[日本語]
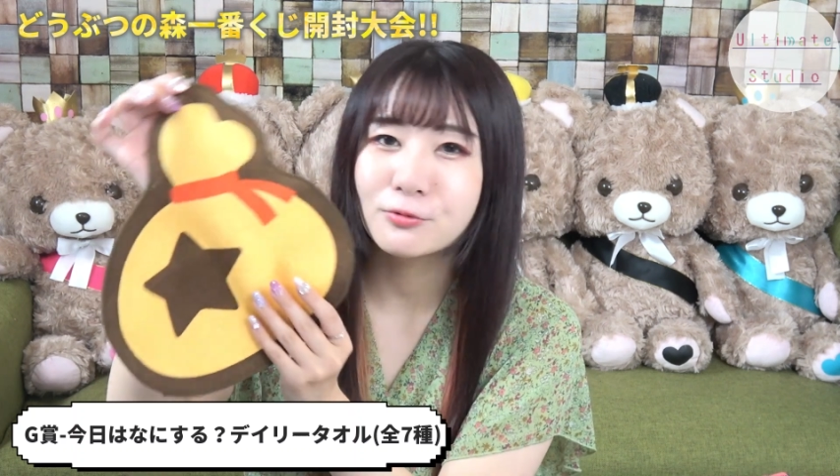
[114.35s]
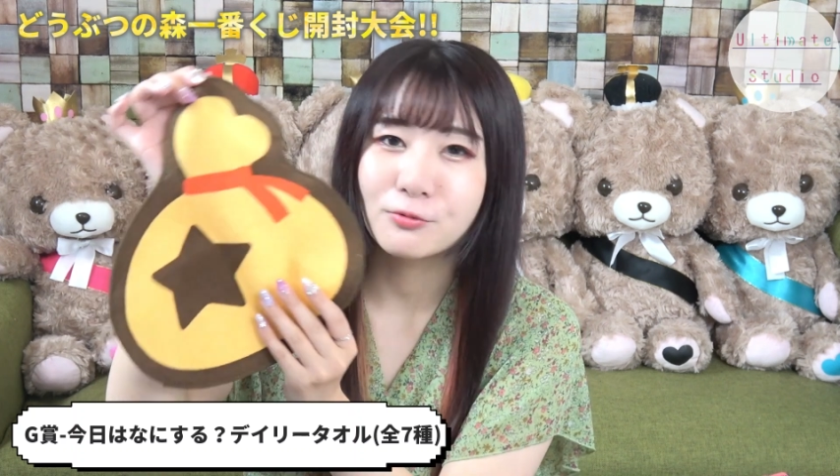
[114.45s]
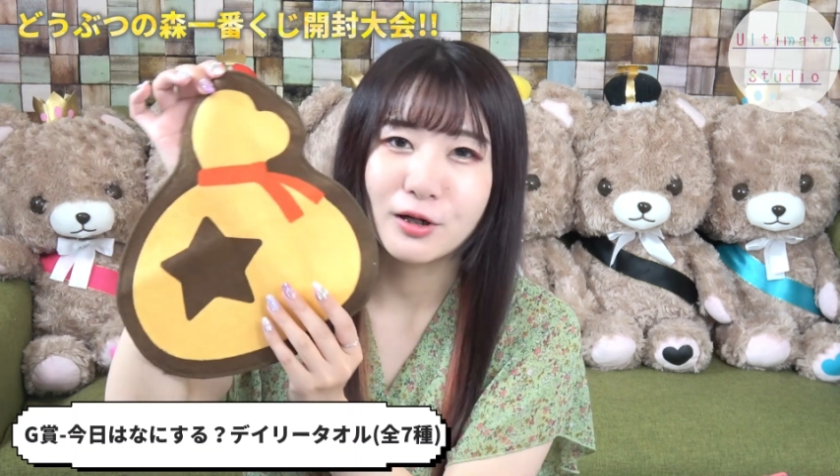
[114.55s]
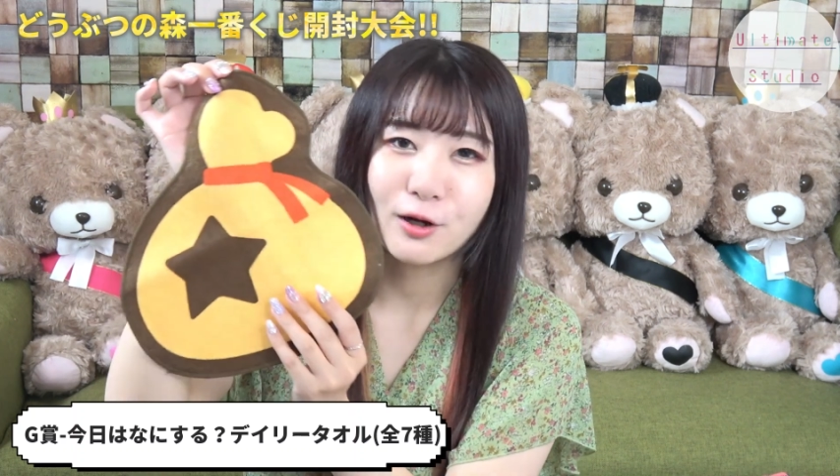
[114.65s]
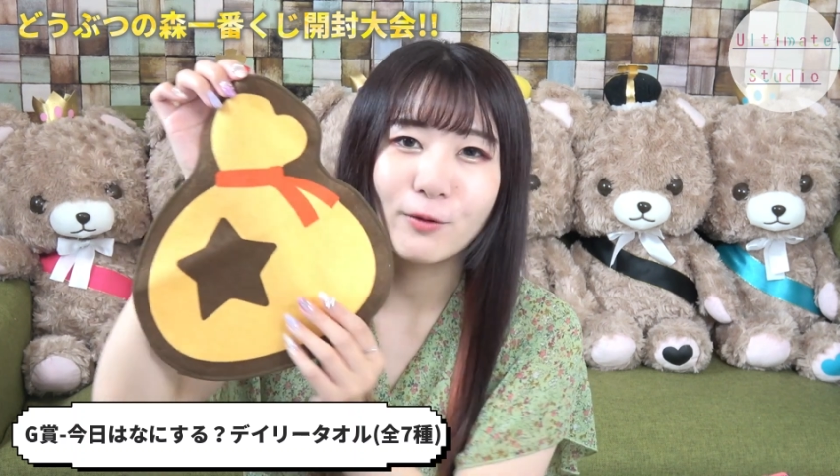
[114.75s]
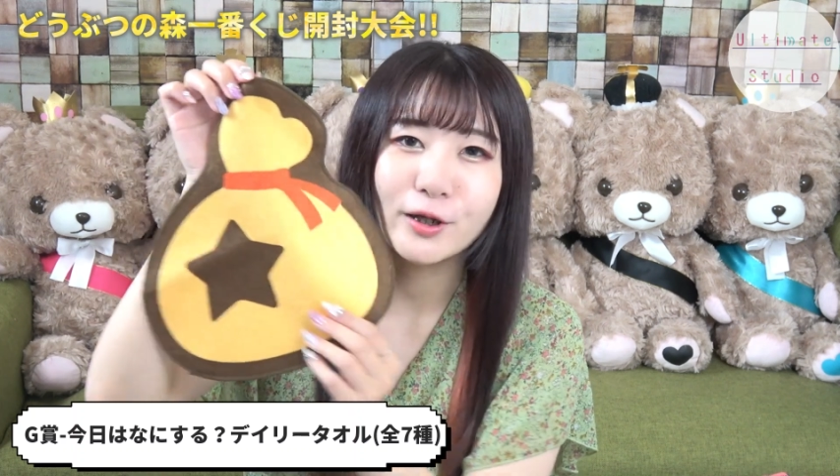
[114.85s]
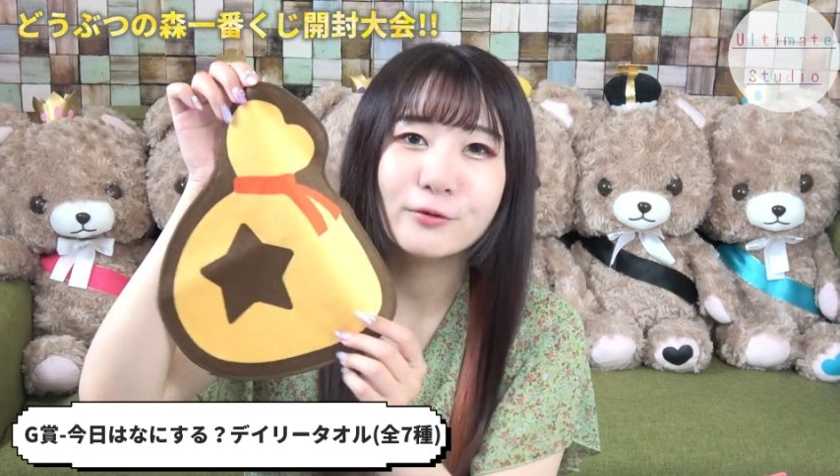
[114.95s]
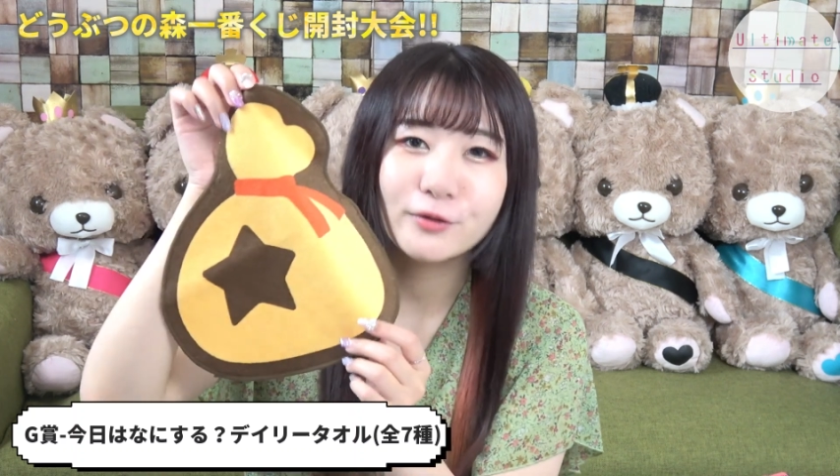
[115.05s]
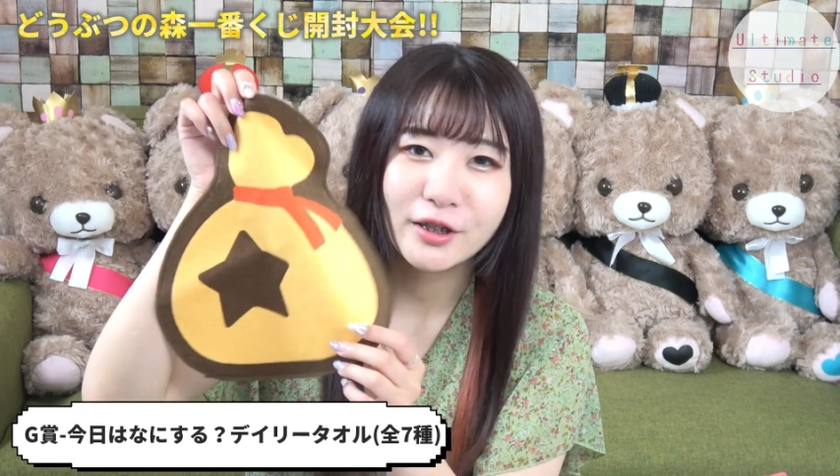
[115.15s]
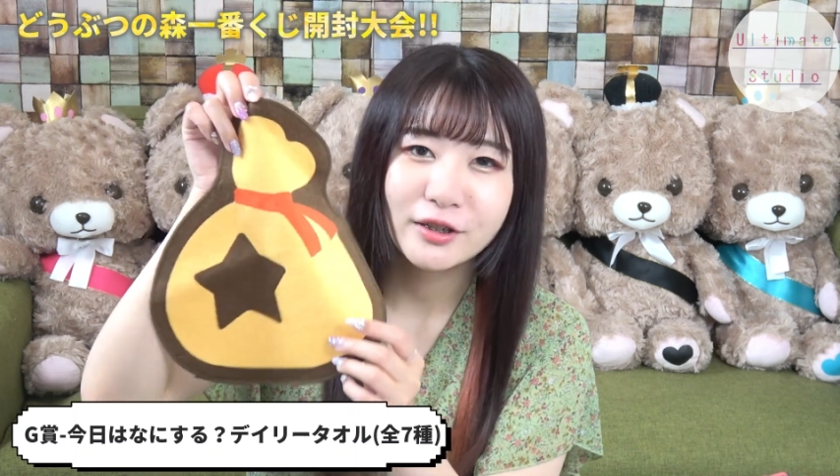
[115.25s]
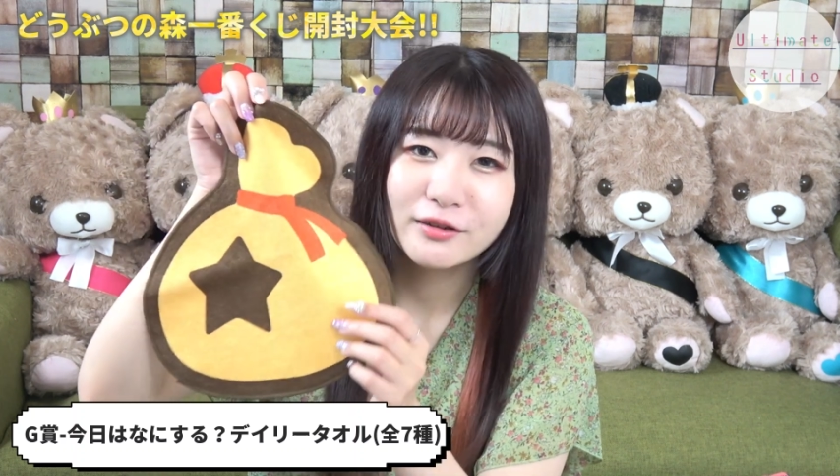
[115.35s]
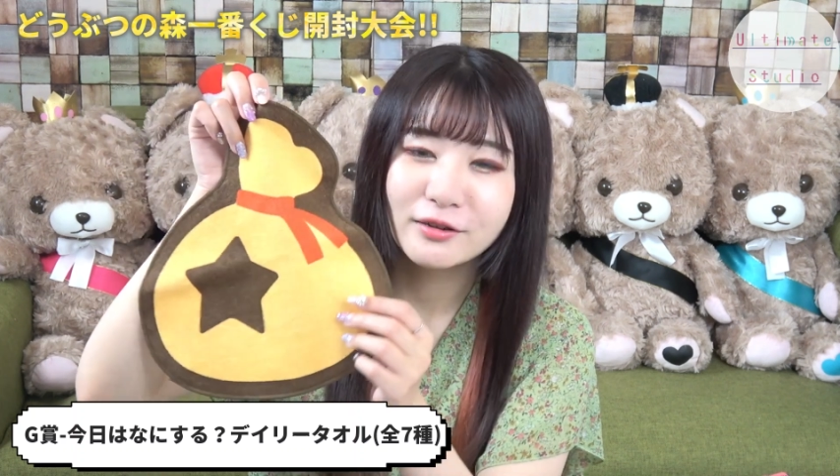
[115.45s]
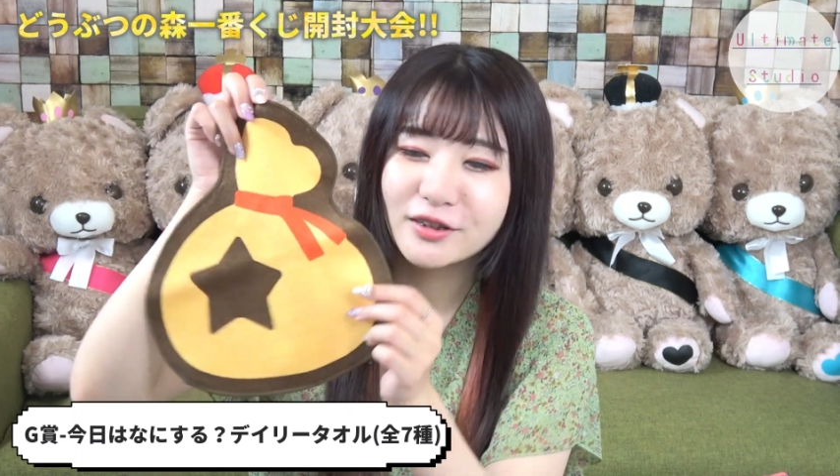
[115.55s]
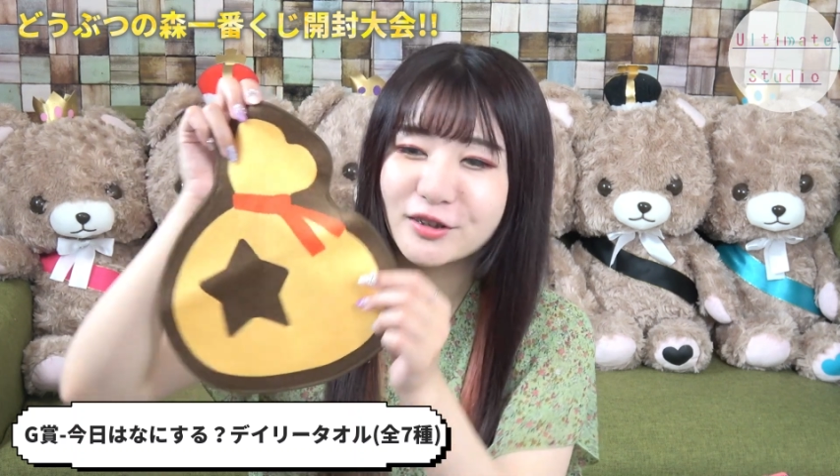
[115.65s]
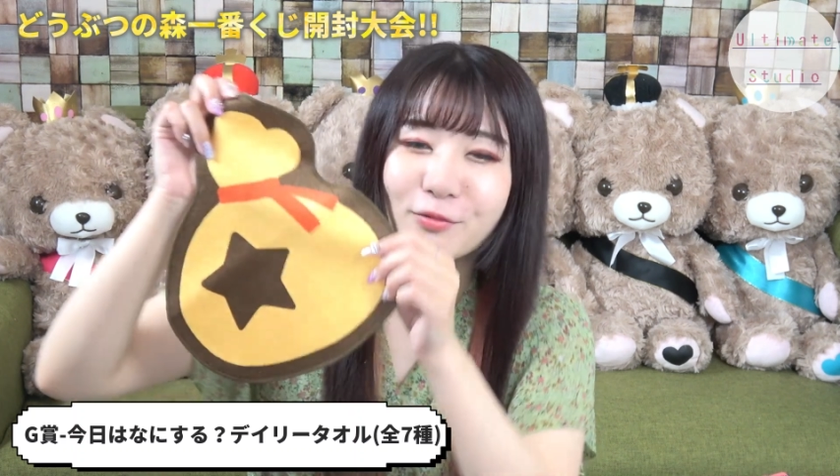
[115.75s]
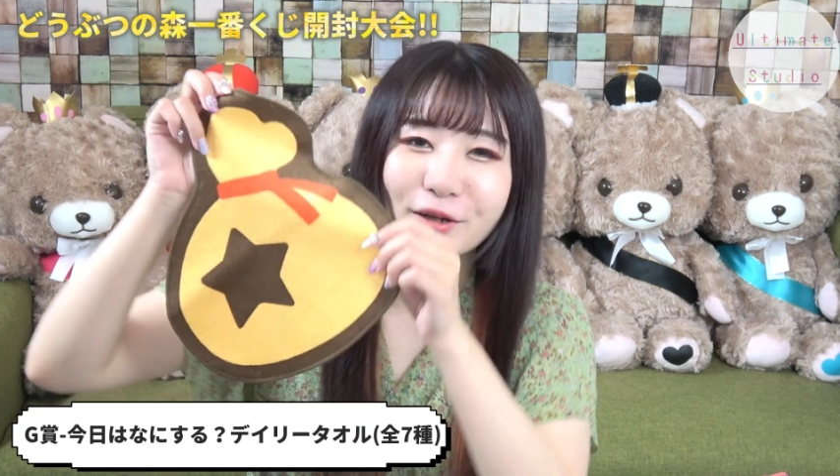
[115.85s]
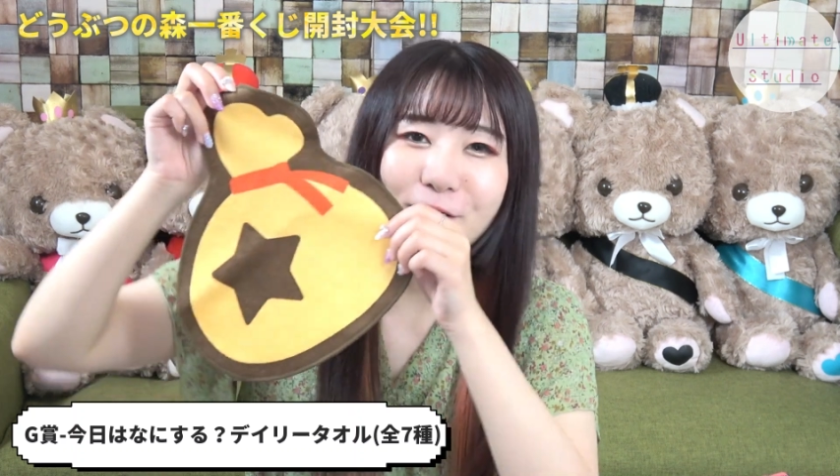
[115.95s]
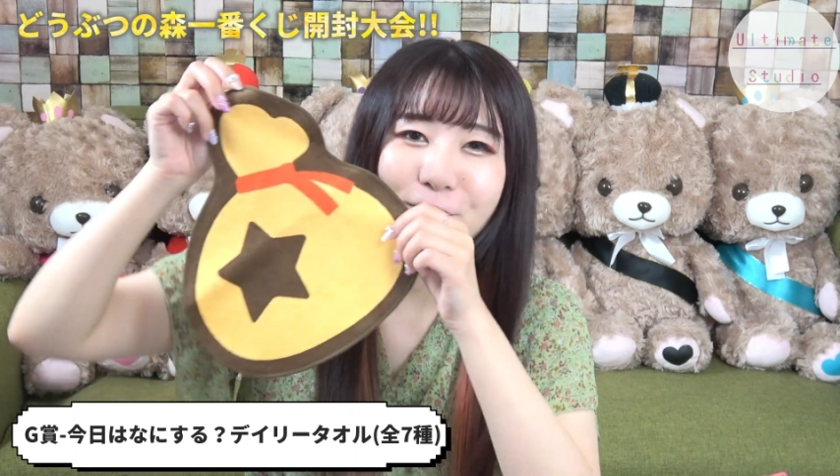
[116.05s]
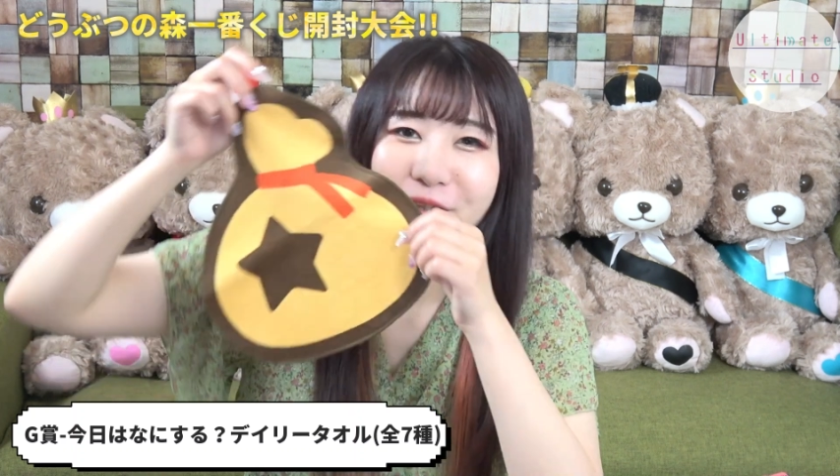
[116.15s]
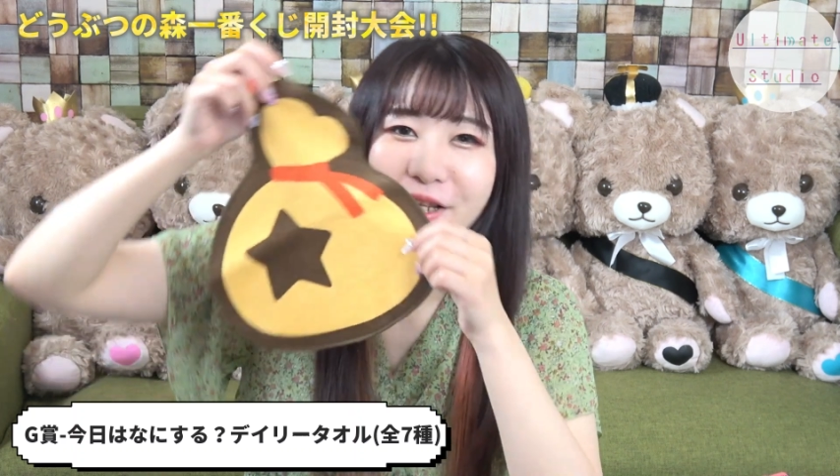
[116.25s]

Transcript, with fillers: くのは可愛くないしかも結構